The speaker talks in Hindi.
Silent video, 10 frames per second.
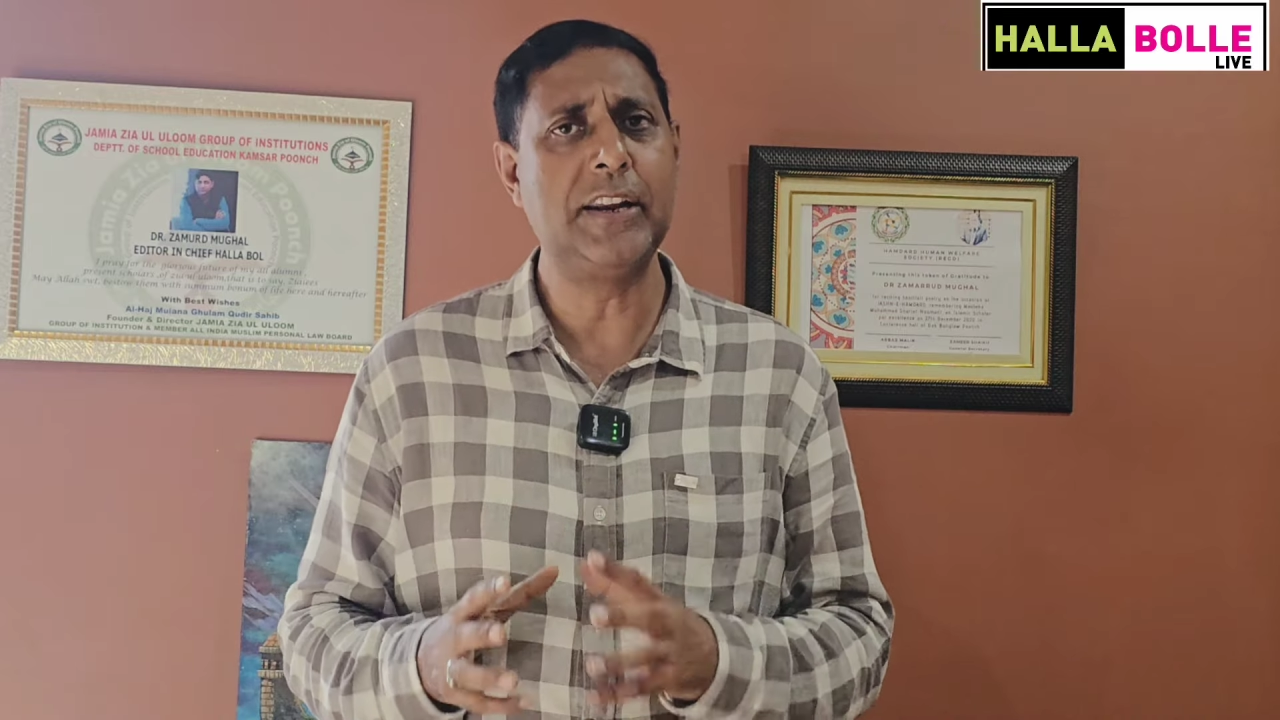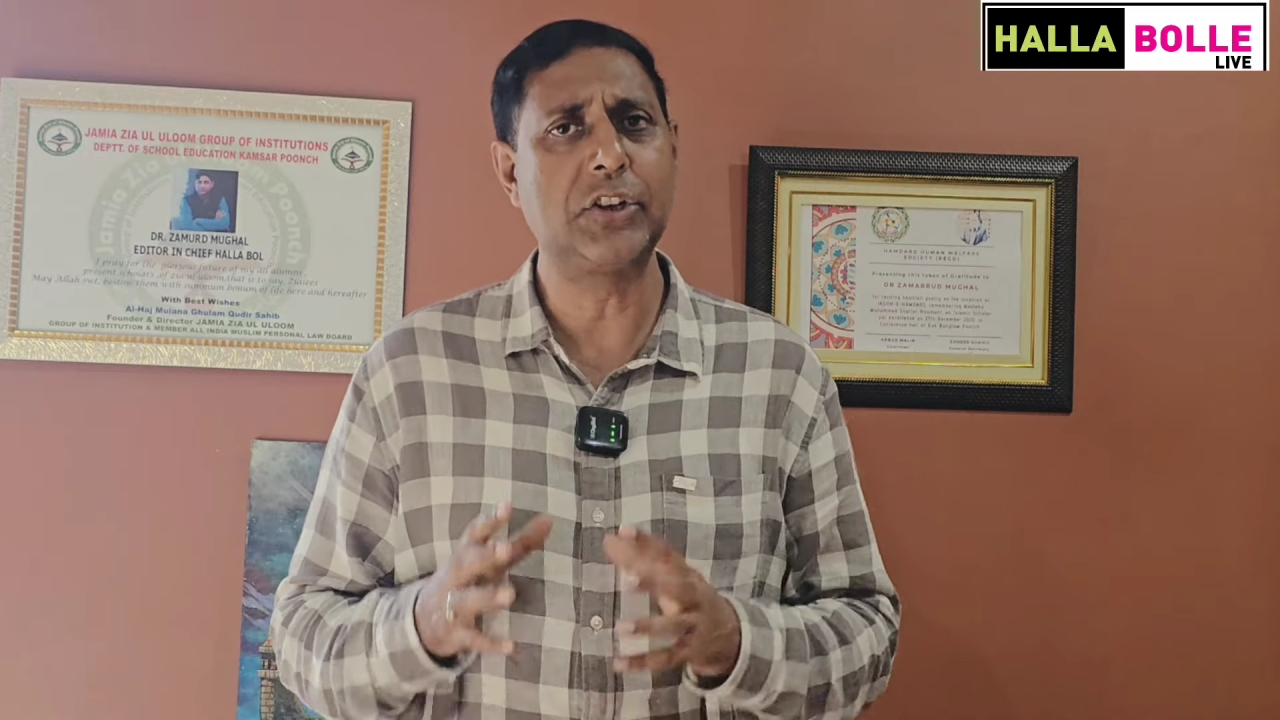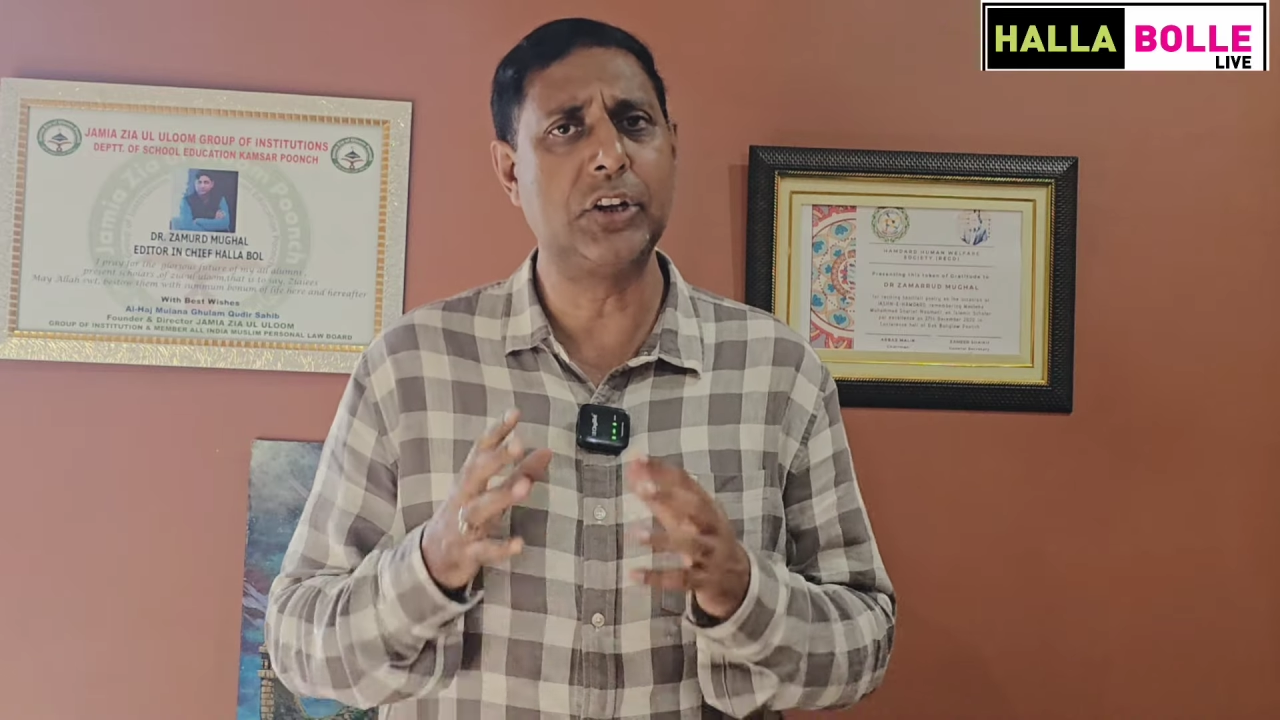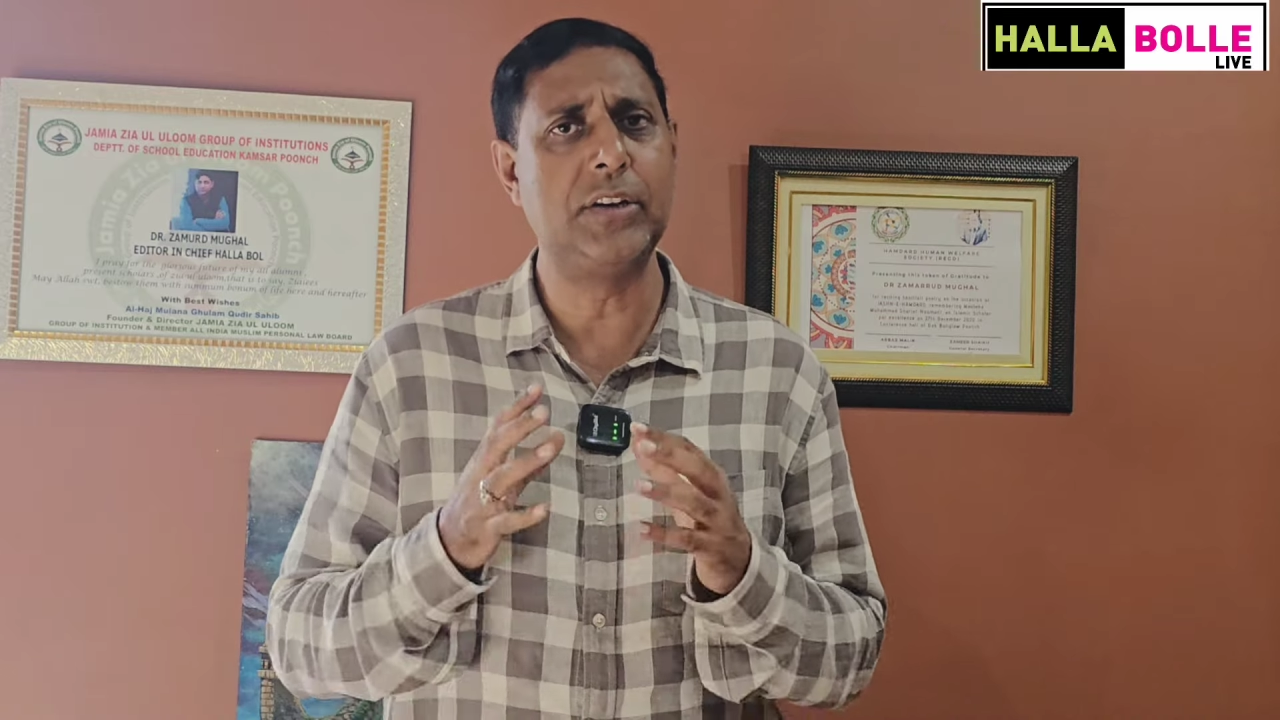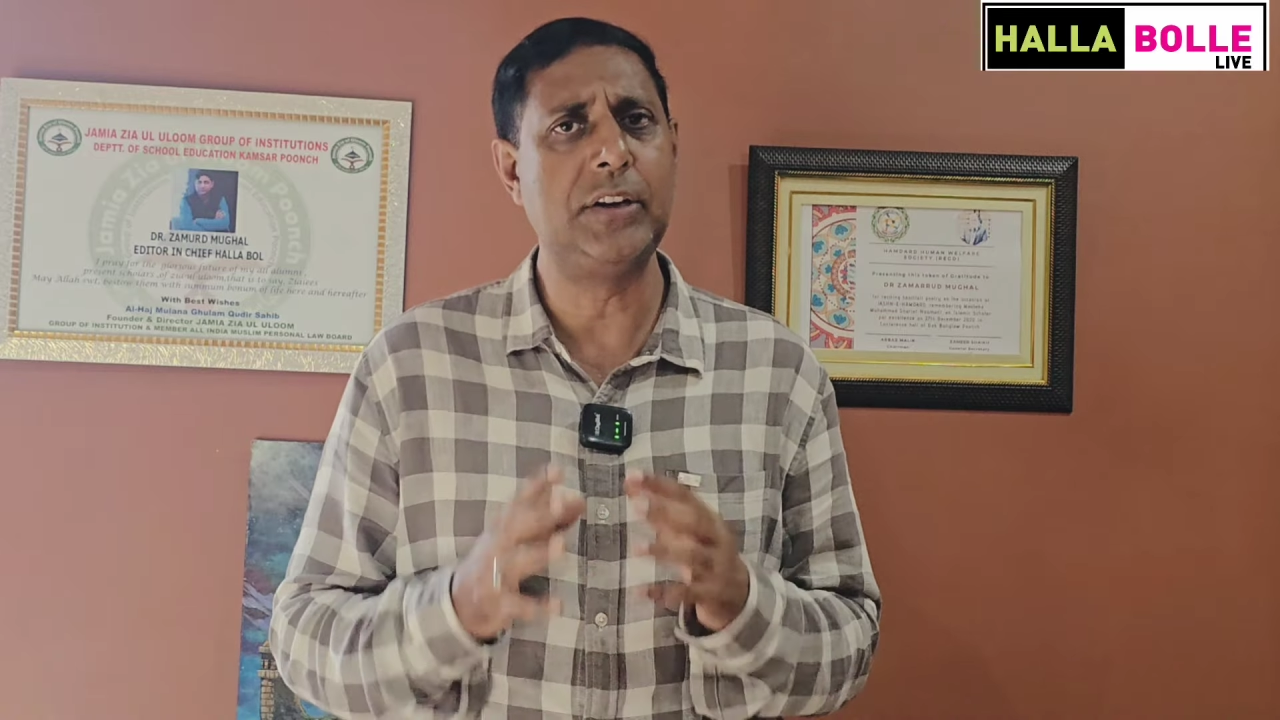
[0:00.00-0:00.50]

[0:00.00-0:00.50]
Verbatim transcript: इलेक्शन